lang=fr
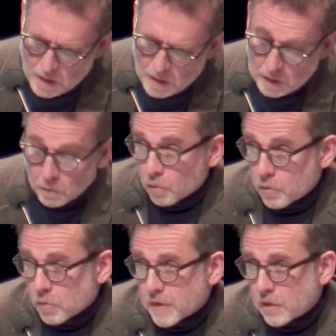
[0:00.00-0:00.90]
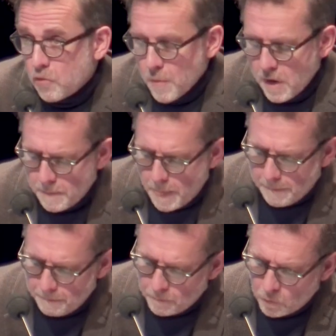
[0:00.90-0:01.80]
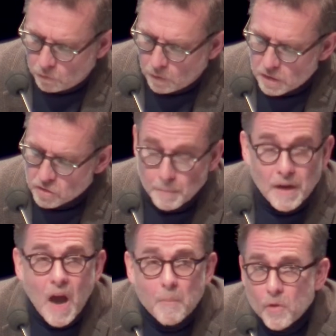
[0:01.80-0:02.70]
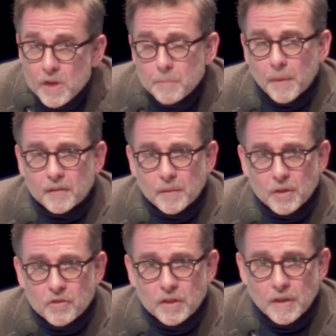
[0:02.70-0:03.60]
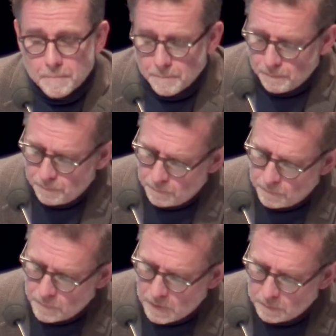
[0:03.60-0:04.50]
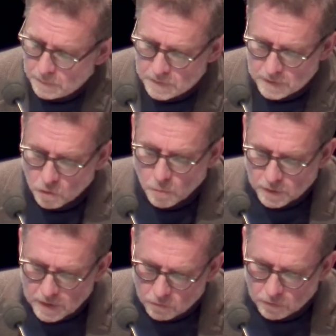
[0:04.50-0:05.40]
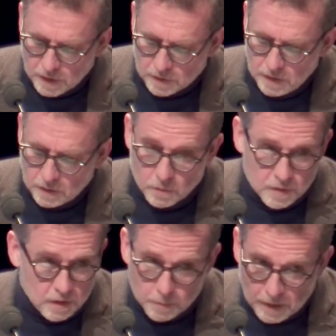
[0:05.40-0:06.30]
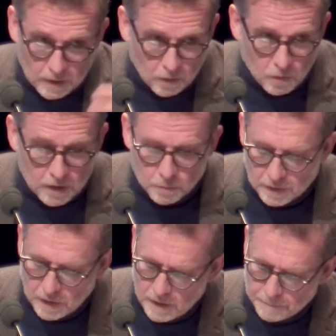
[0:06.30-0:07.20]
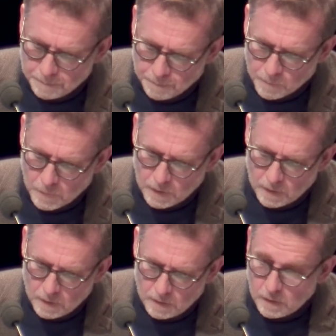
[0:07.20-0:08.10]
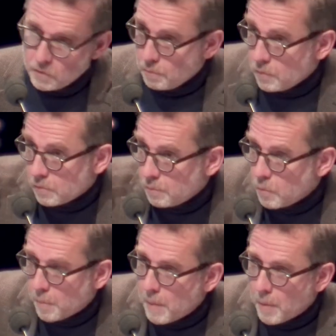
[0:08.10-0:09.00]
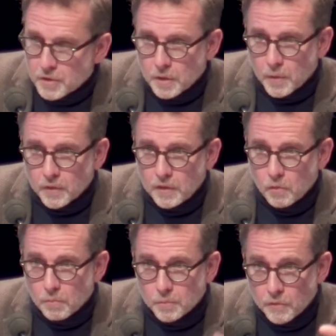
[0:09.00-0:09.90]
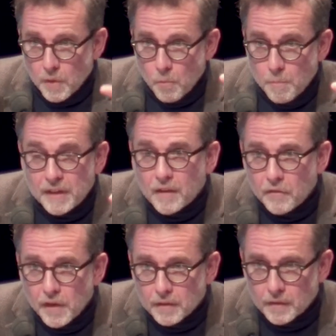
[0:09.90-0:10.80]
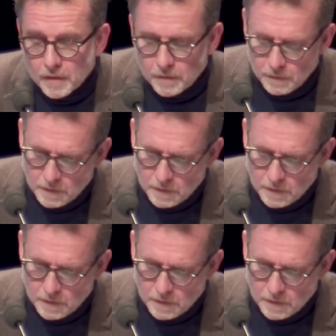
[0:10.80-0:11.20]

La conclusion, c'est que l'humain ne sera jamais aboli par ces machines. Ces augmentations techniques, aussi spectaculaires soient-elles, et je ne peux pas m'empêcher de penser au, fameux métaverse hein,